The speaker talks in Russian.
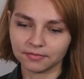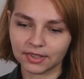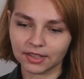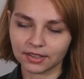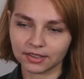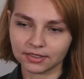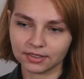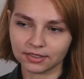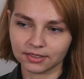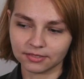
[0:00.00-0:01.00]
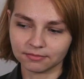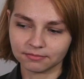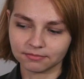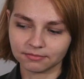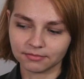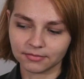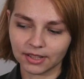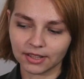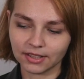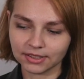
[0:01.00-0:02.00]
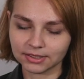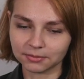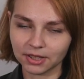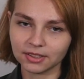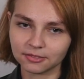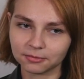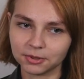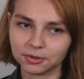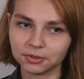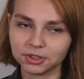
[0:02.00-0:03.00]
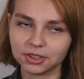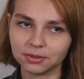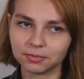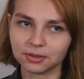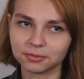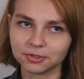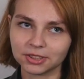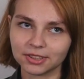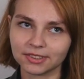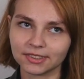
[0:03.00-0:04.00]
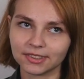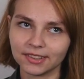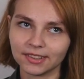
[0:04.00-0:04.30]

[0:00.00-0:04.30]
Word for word: я рада этим баллам в первую очередь, потому что